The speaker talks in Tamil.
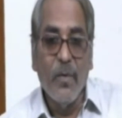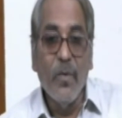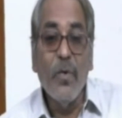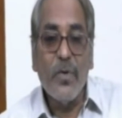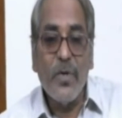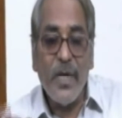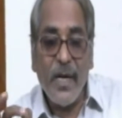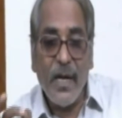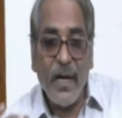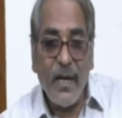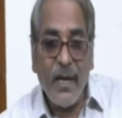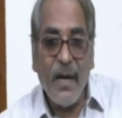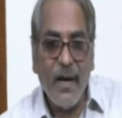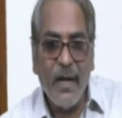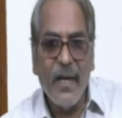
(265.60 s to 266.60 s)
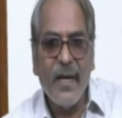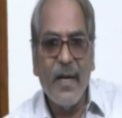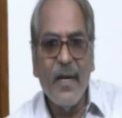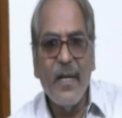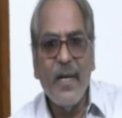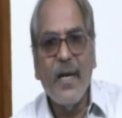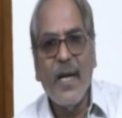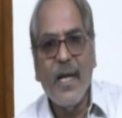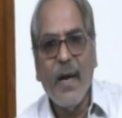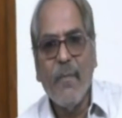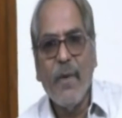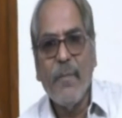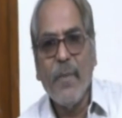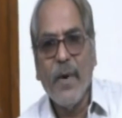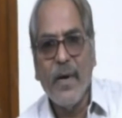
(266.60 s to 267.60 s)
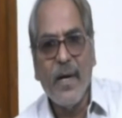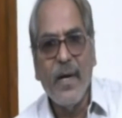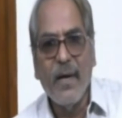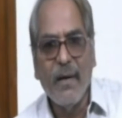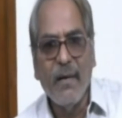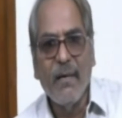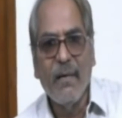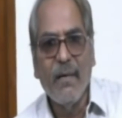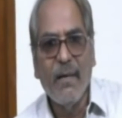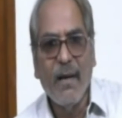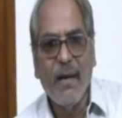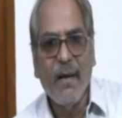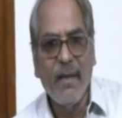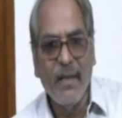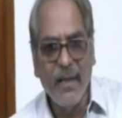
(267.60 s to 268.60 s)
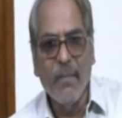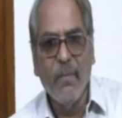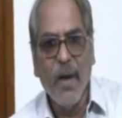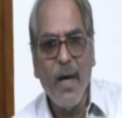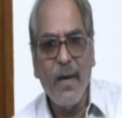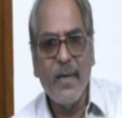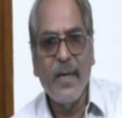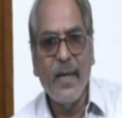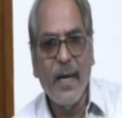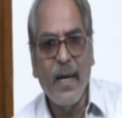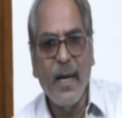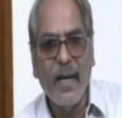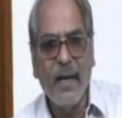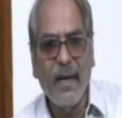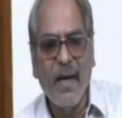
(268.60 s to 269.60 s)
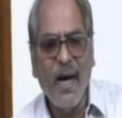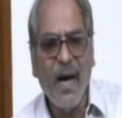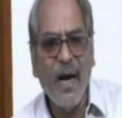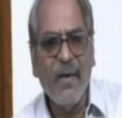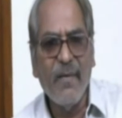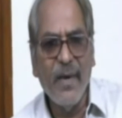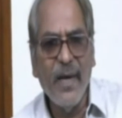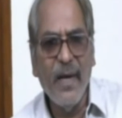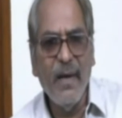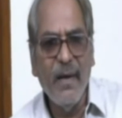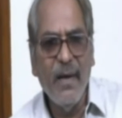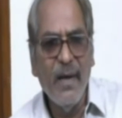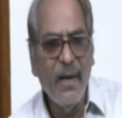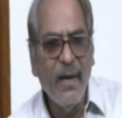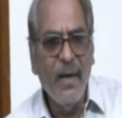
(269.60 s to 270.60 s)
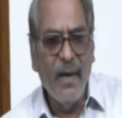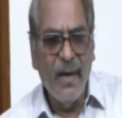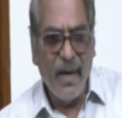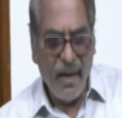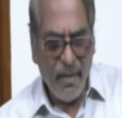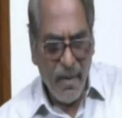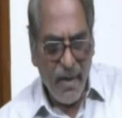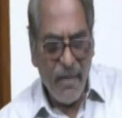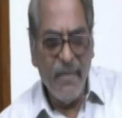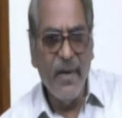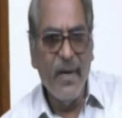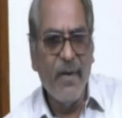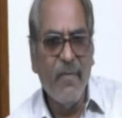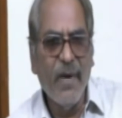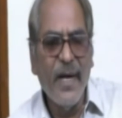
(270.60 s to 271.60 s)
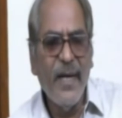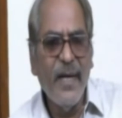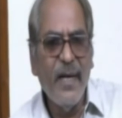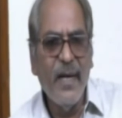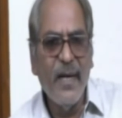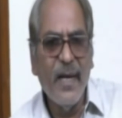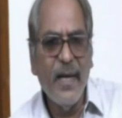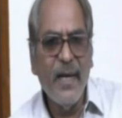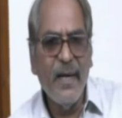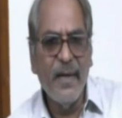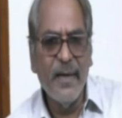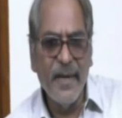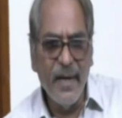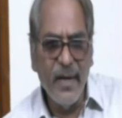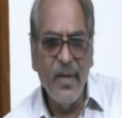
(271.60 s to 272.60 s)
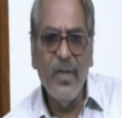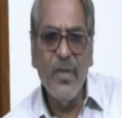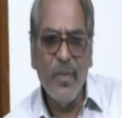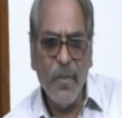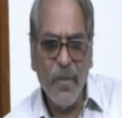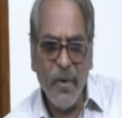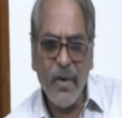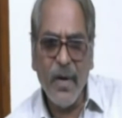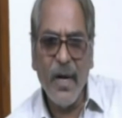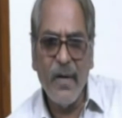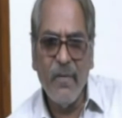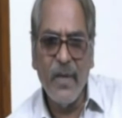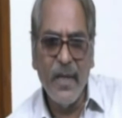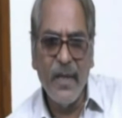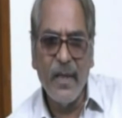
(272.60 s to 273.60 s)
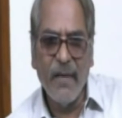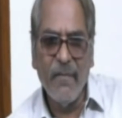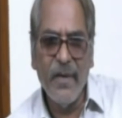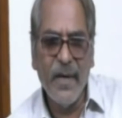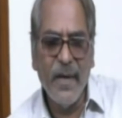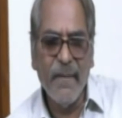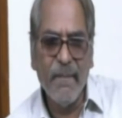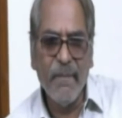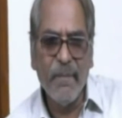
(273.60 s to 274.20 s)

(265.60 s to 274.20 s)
நூற்றுக்கணக்கான கிணறுகளை அமைப்பார்கள் இந்த பிளாக்குகளில் ஆகவே நமக்கு வேறு வழி இல்லை எழுந்து போராடுவதை தவிர